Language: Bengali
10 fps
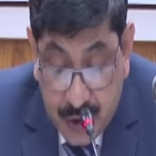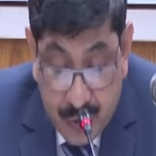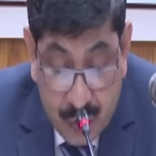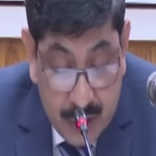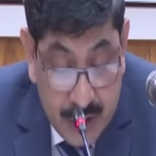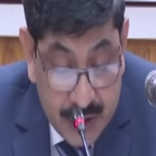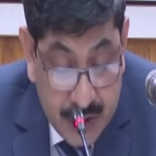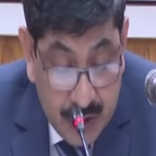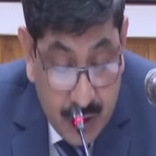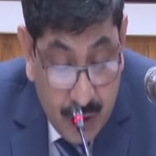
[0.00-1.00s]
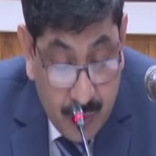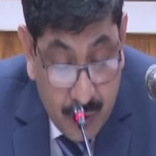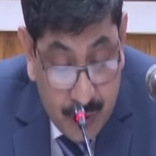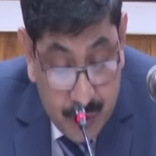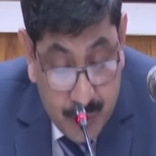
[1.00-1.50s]
সাতচল্লিশ
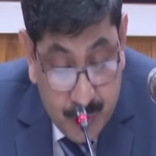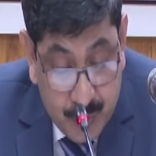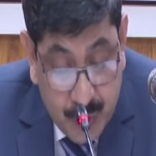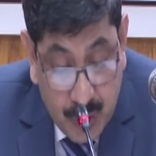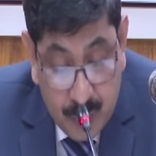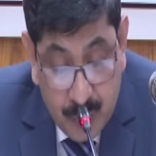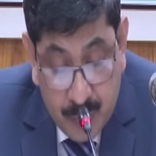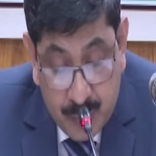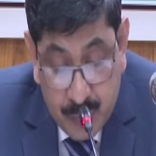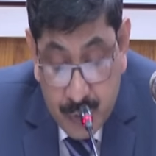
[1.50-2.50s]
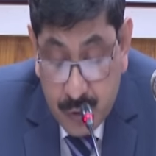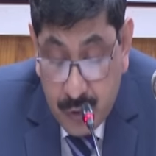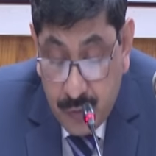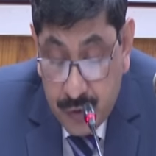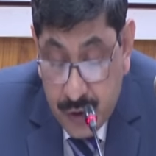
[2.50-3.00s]
সর্বমোট প্রদত্ত
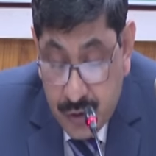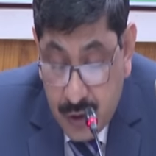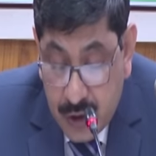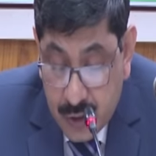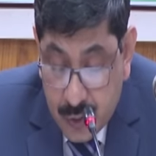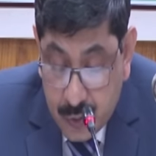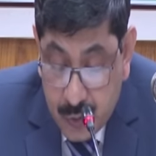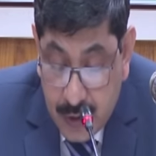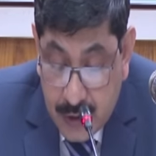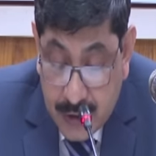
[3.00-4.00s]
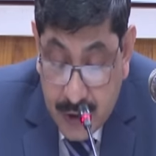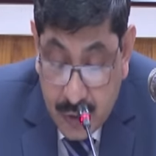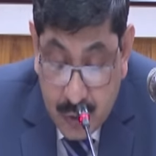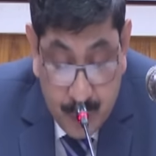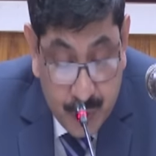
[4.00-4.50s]
ভোটের সংখ্যা সত্তর হাজার
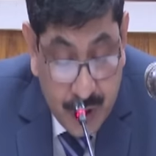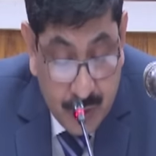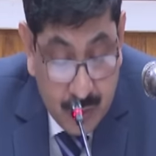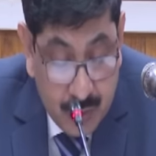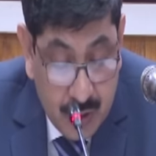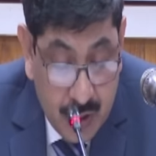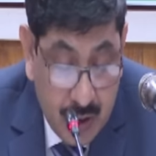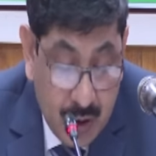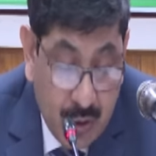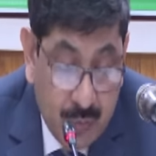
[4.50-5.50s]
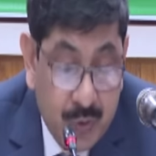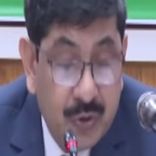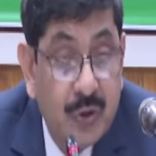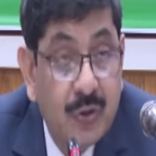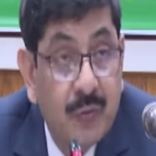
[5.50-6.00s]
সাতশো পঁচাত্তর
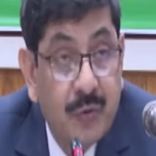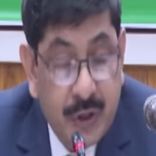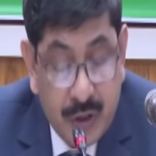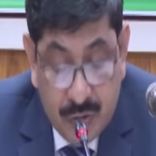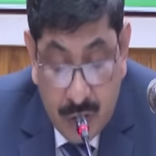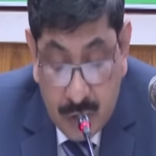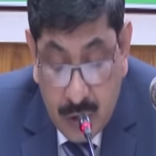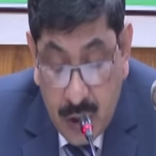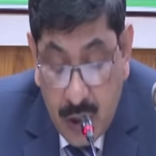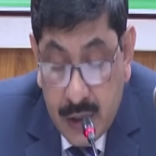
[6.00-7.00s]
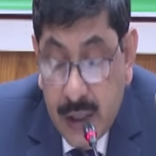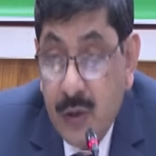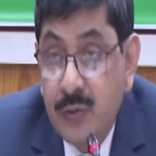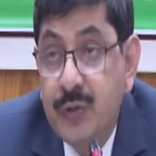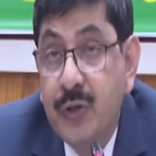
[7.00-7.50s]
প্রদত্ত ভোটের শতকরা হার
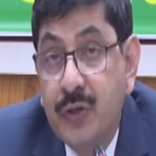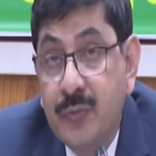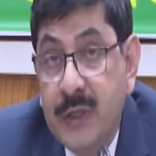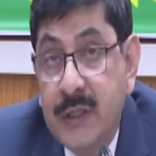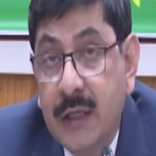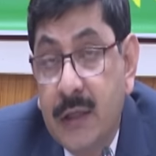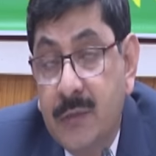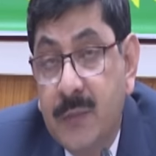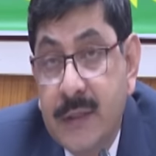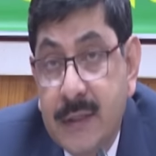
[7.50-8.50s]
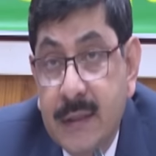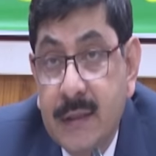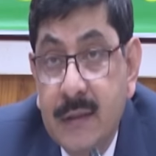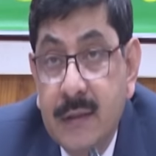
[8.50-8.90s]
একুশ দশমিক সাত আট পার্সেন্ট